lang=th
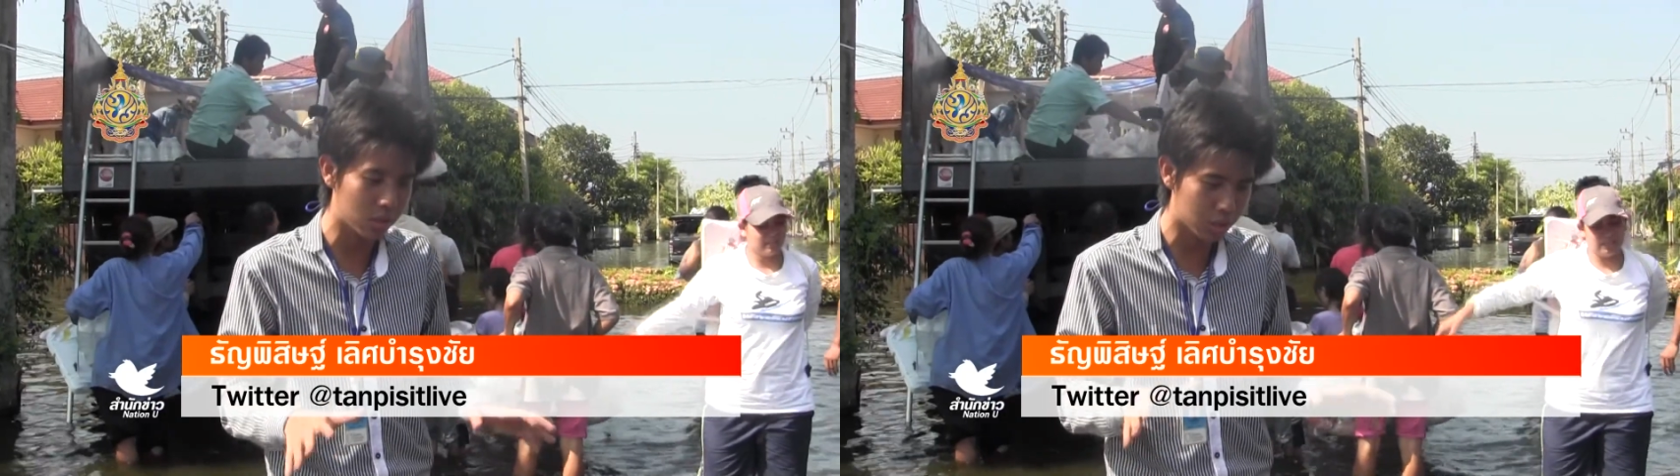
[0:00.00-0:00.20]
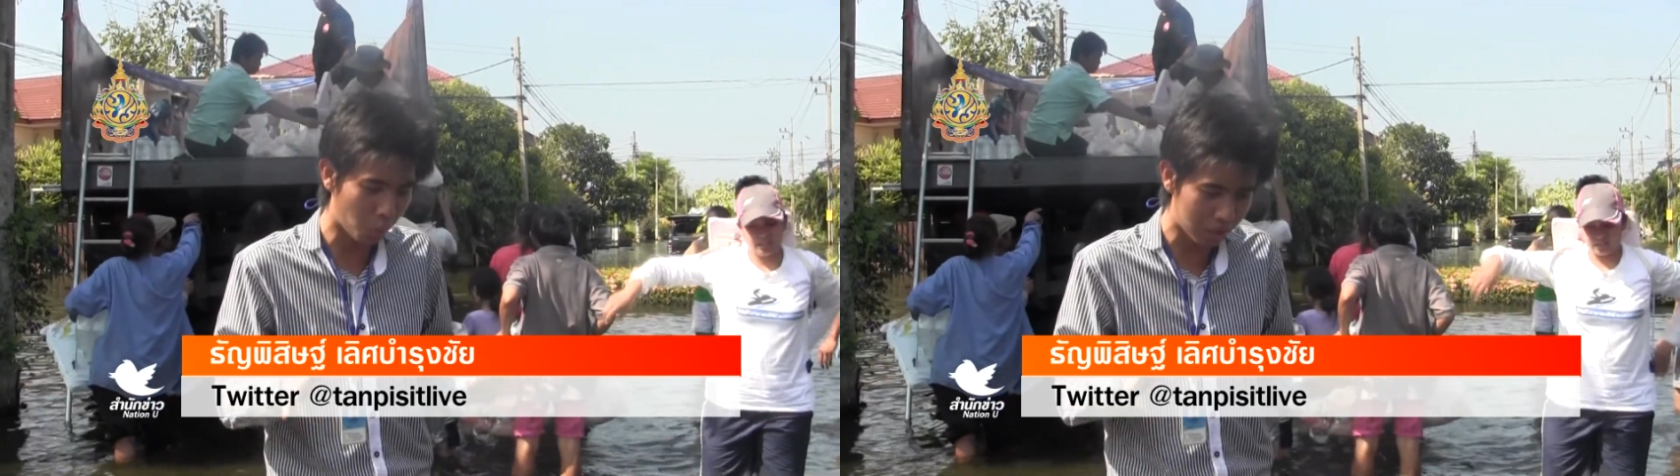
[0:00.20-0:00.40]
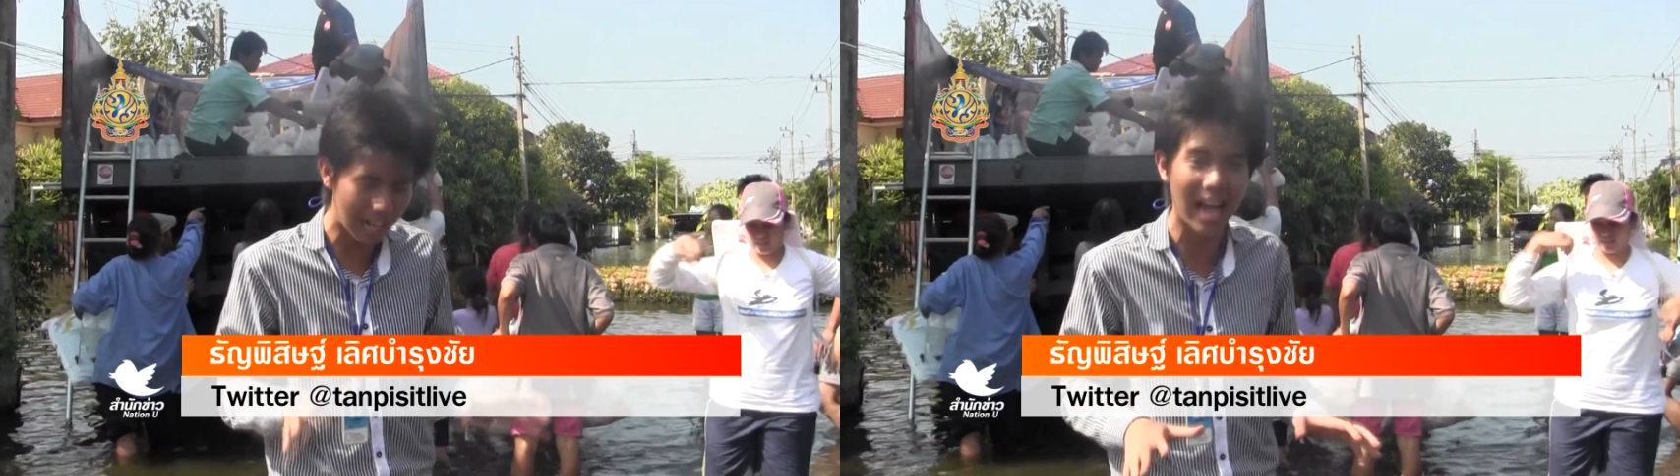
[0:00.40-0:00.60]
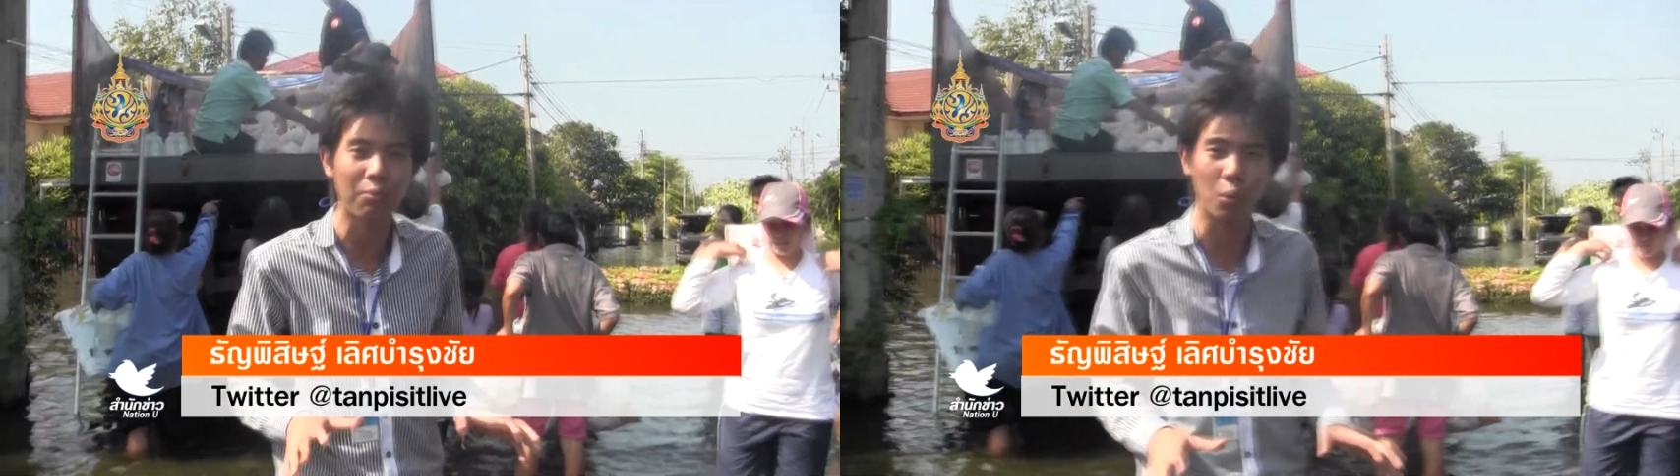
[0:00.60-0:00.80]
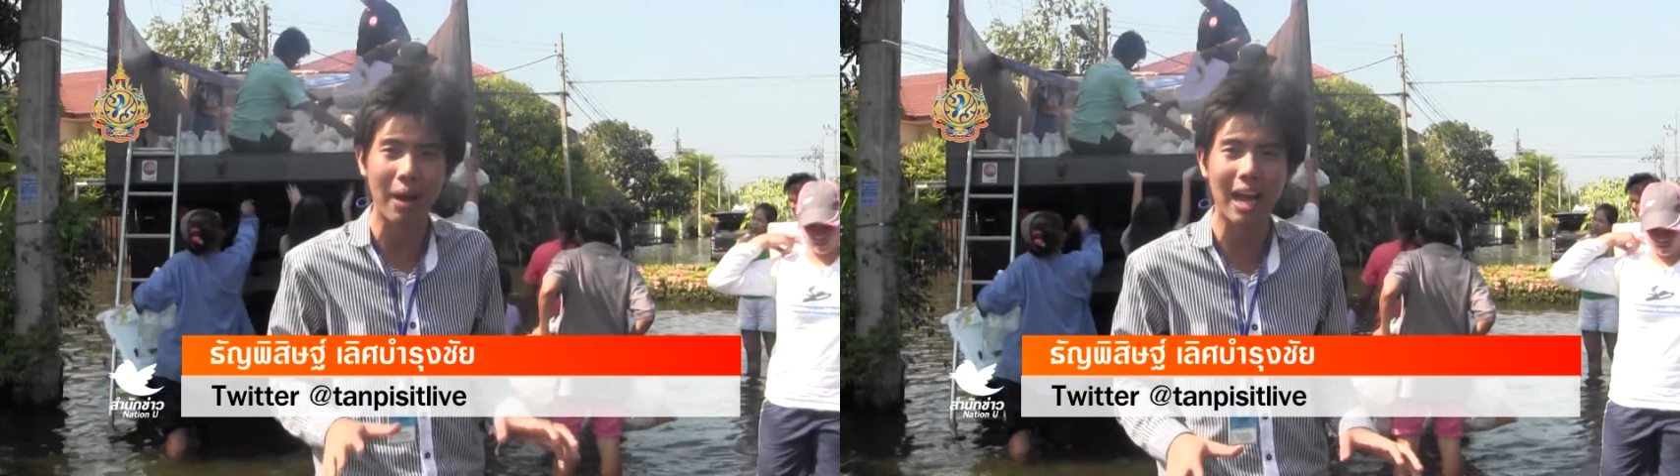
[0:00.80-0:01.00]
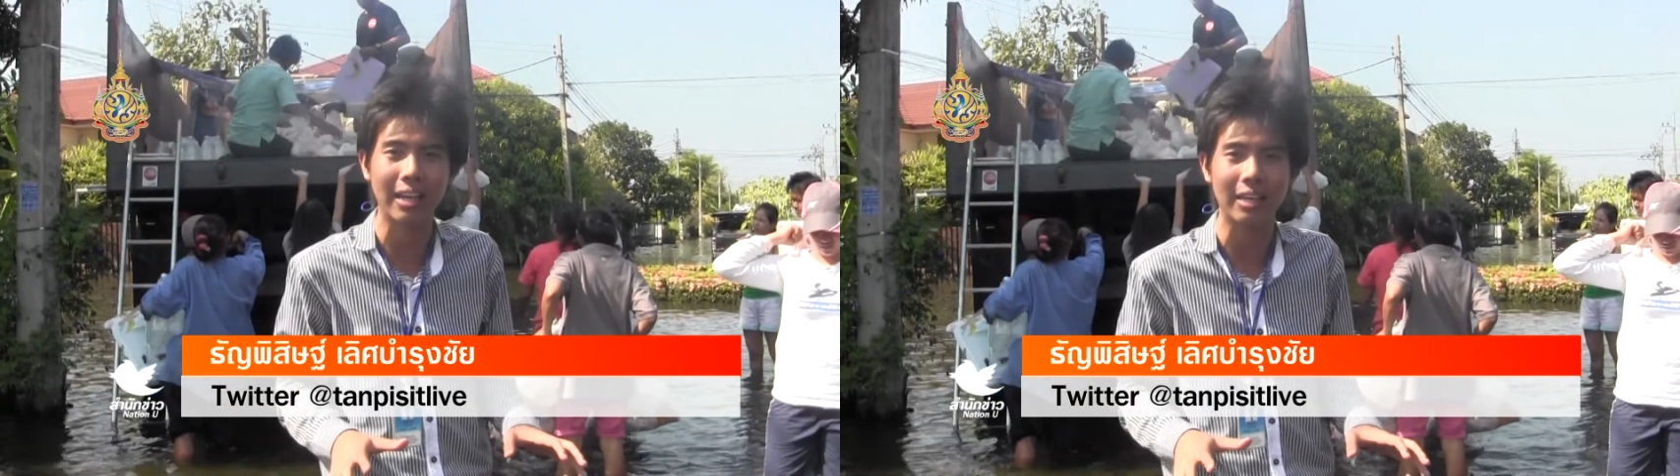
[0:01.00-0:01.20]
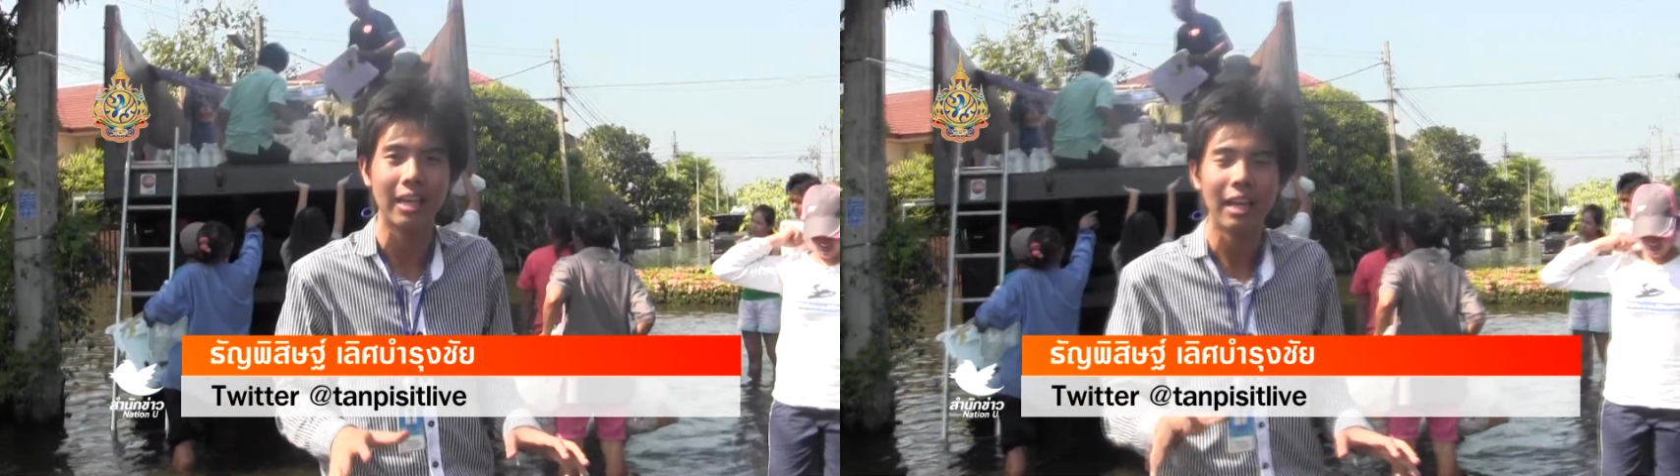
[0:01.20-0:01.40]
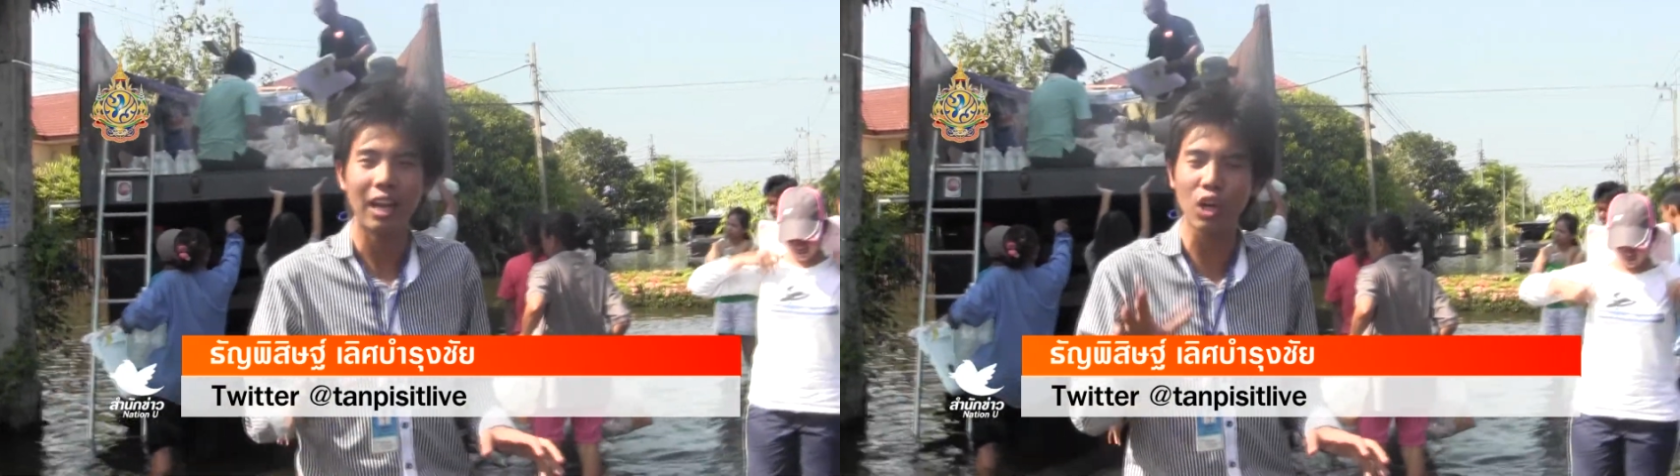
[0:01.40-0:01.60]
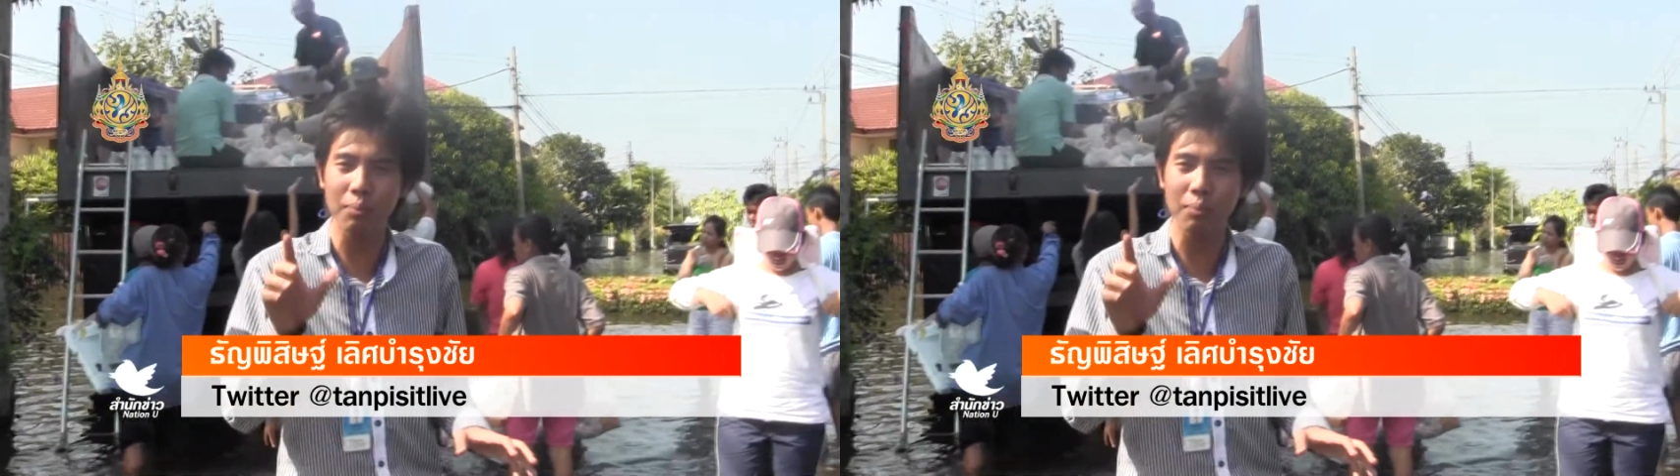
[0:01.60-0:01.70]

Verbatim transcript: ตรงกลางหมู่บ้าน แล้วก็